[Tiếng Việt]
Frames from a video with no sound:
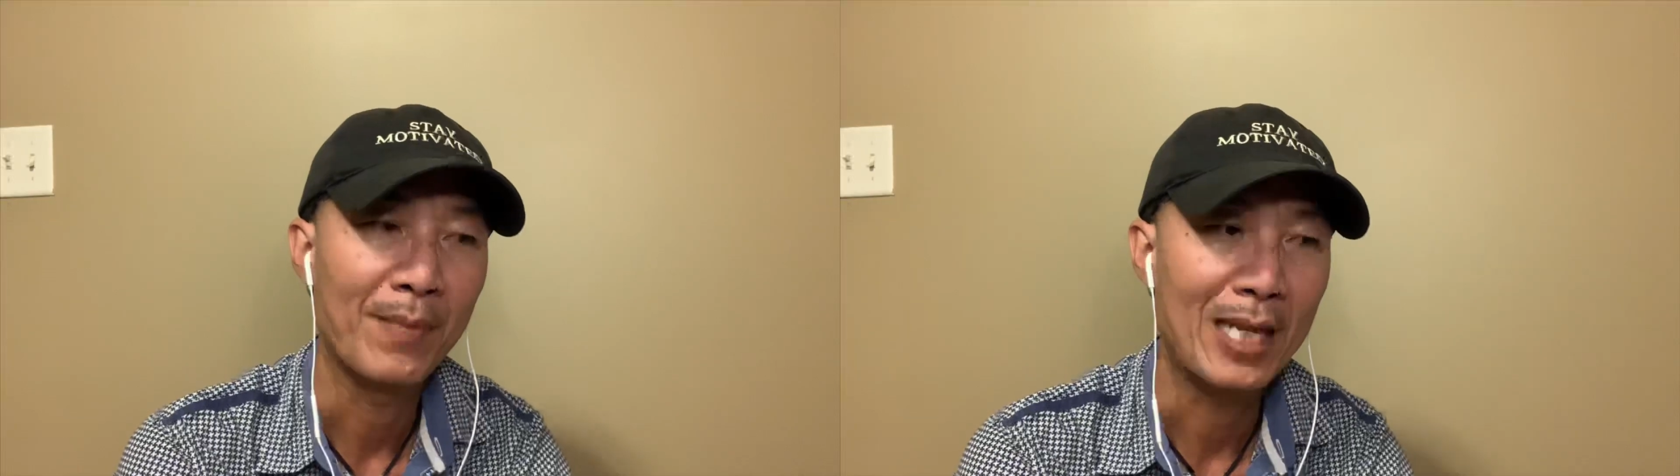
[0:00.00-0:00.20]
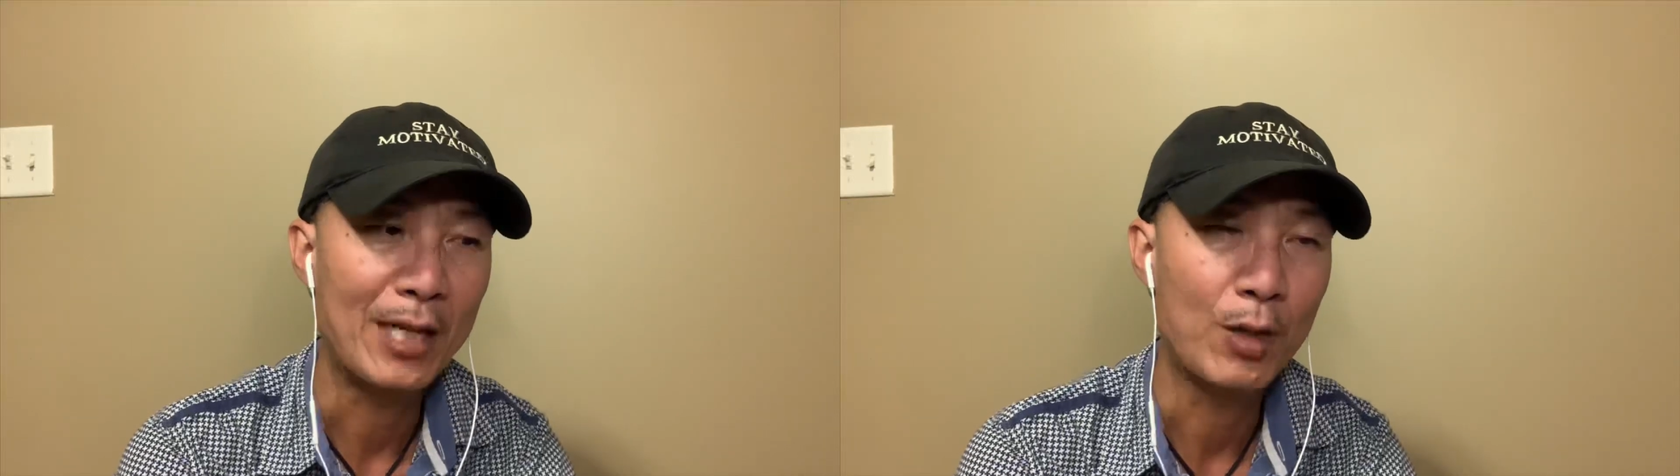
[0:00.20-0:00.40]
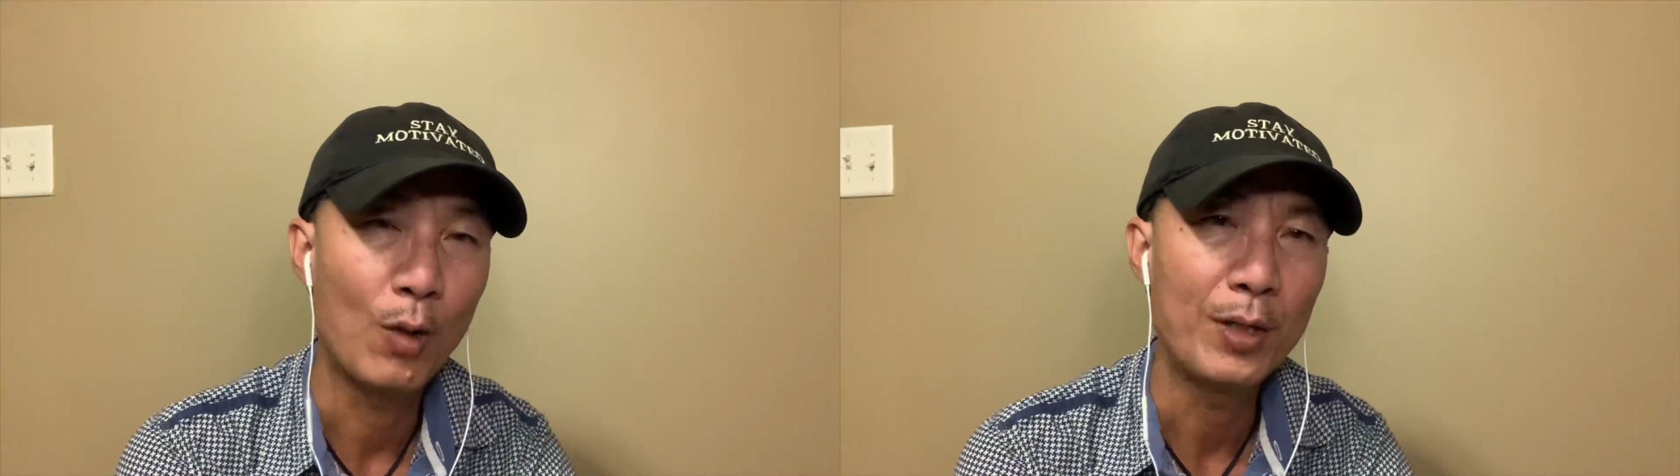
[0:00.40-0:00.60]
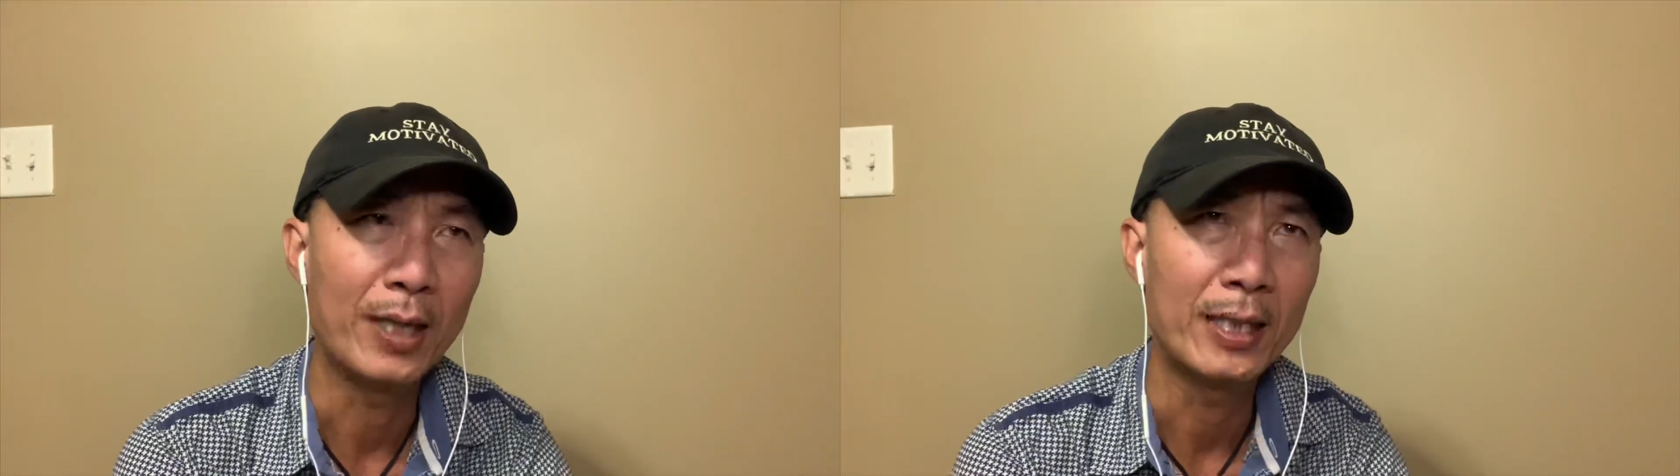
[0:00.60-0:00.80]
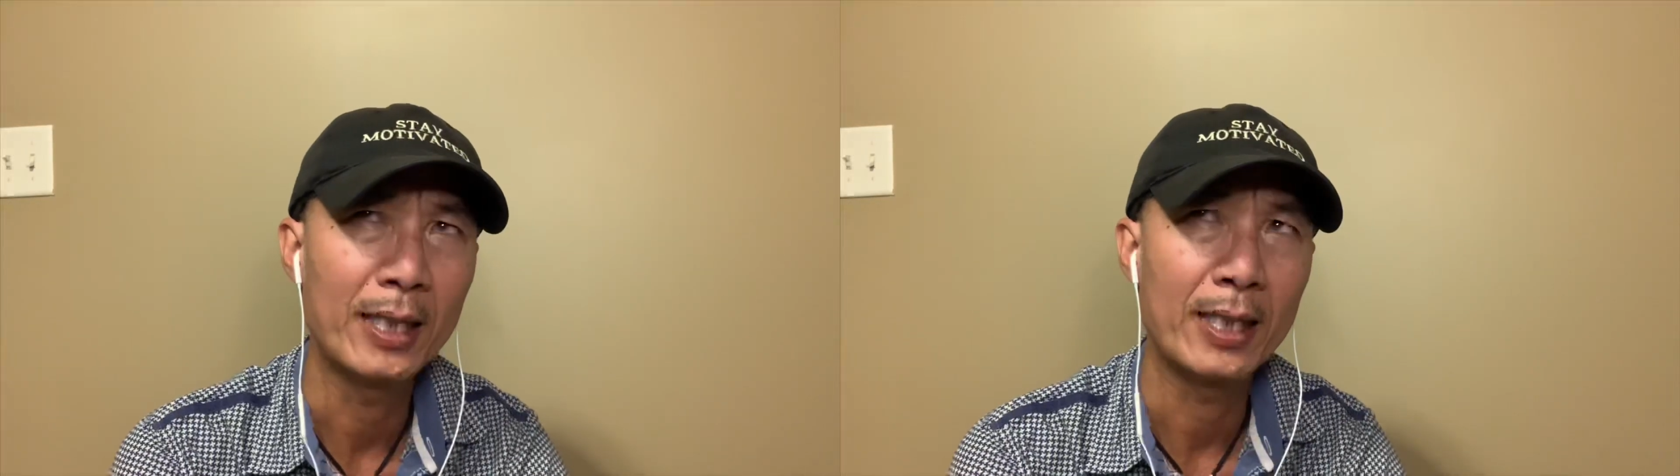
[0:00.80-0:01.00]
đa số
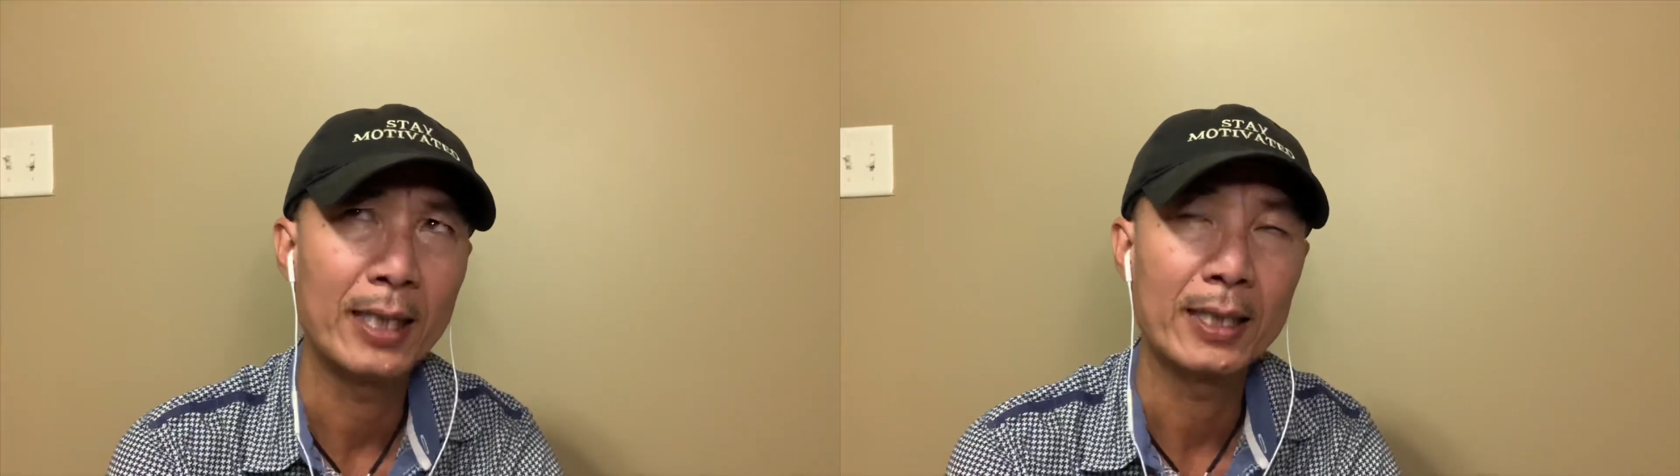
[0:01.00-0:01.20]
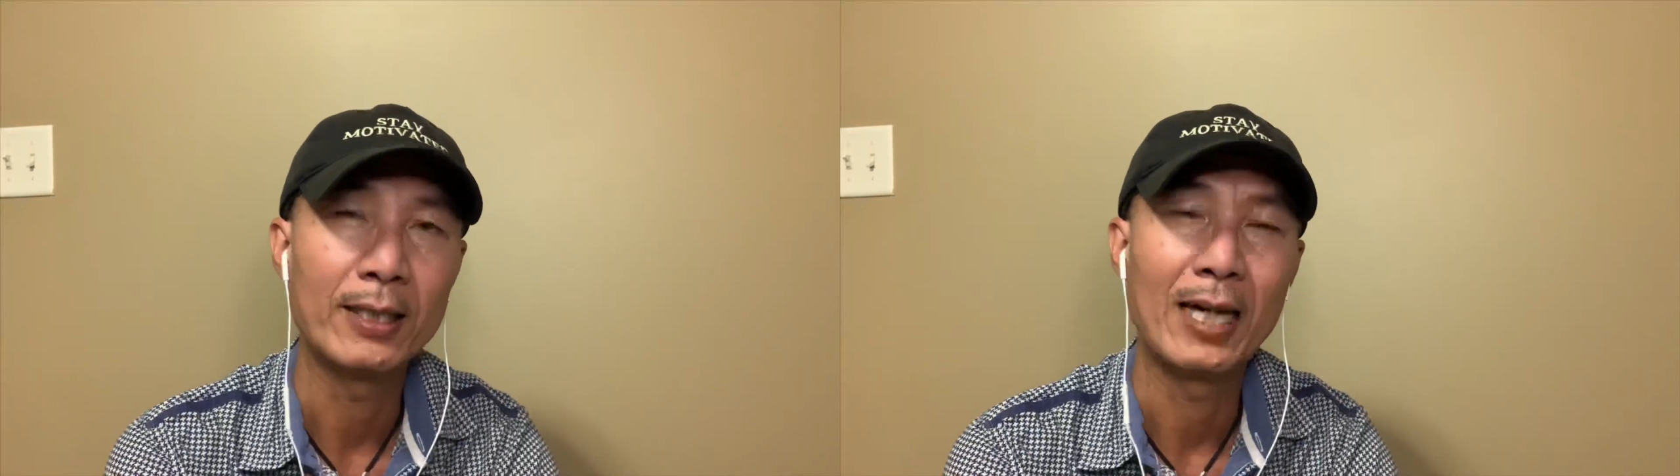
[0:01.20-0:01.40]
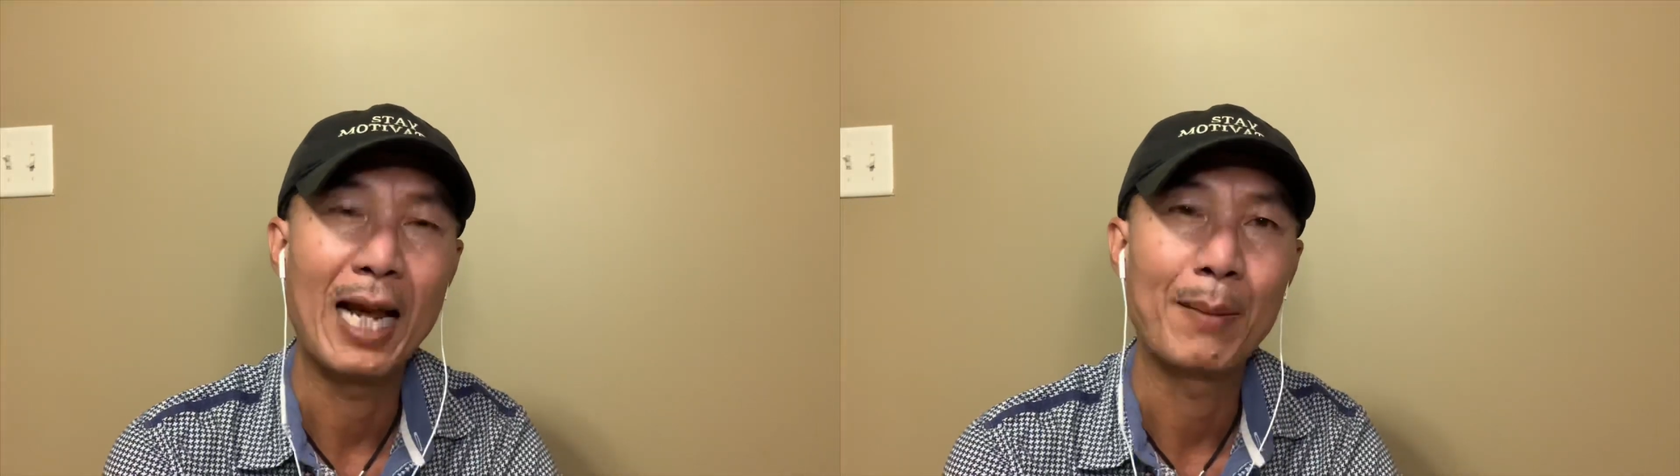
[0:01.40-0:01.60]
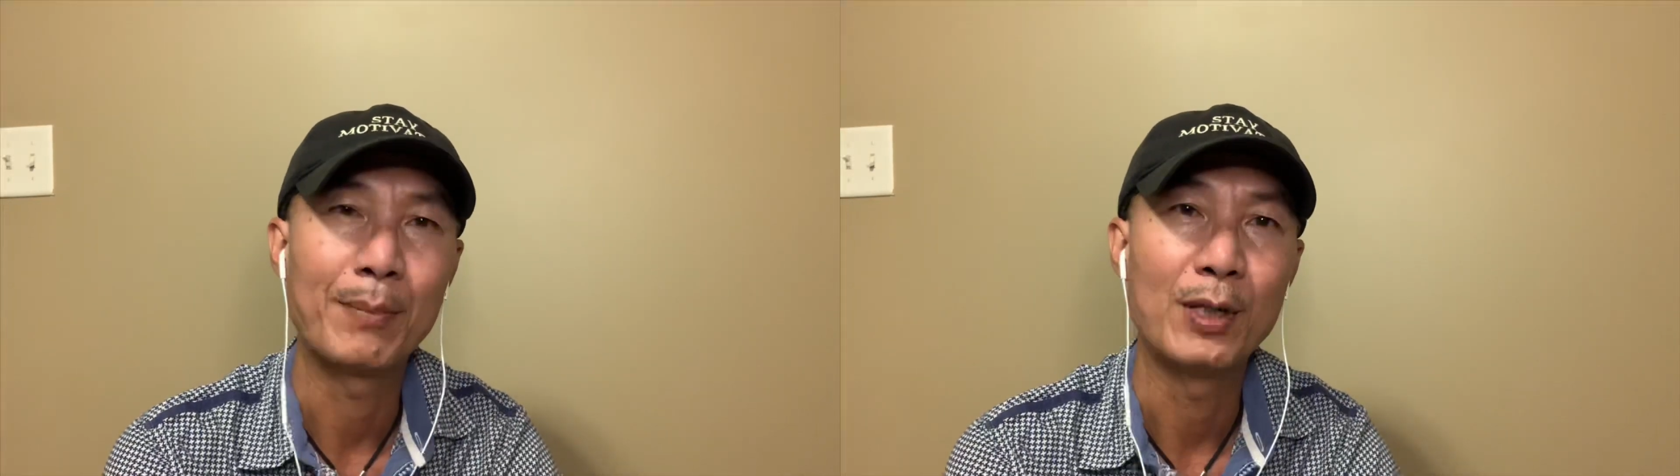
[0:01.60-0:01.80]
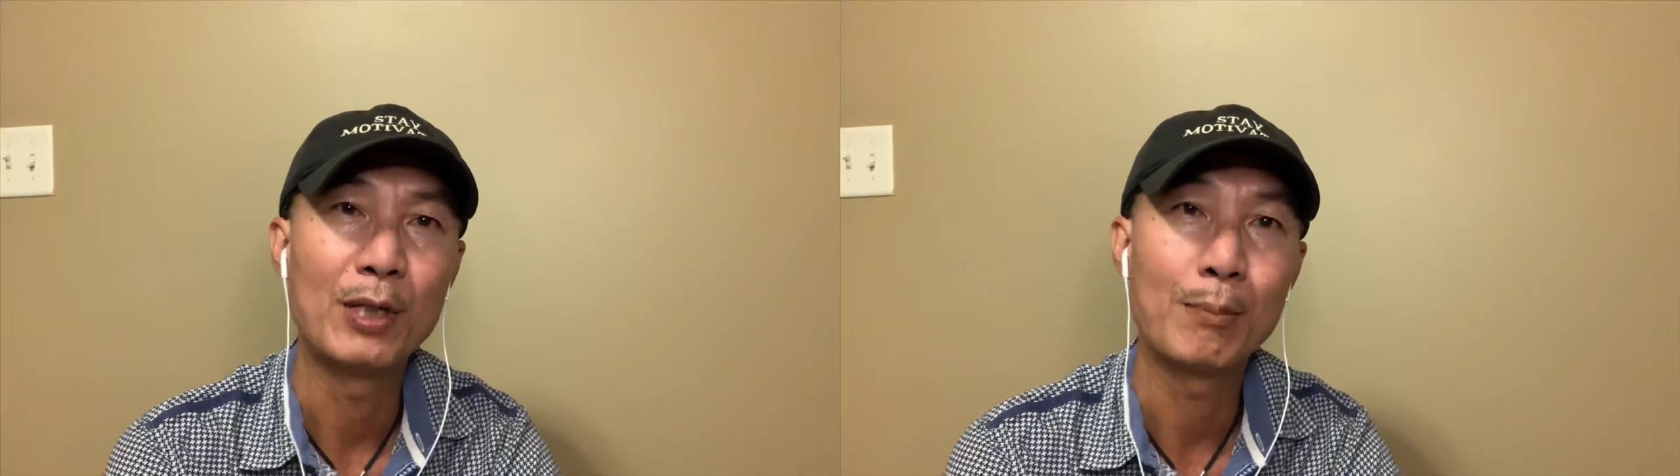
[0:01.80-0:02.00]
những à, người
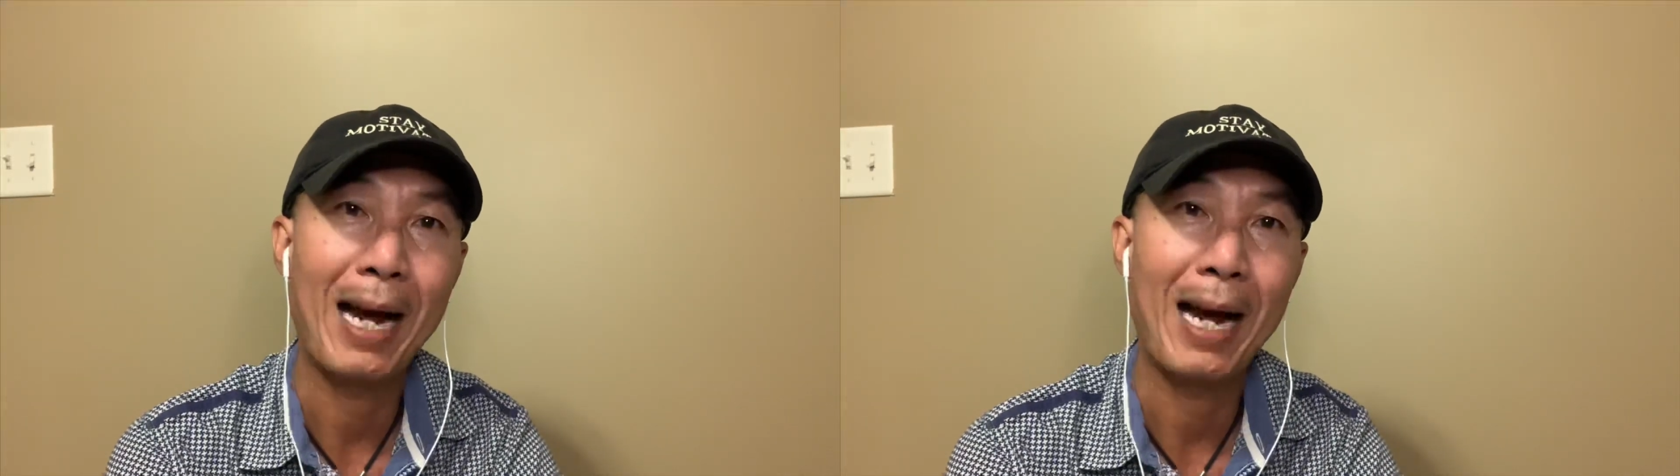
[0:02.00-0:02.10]
làm lương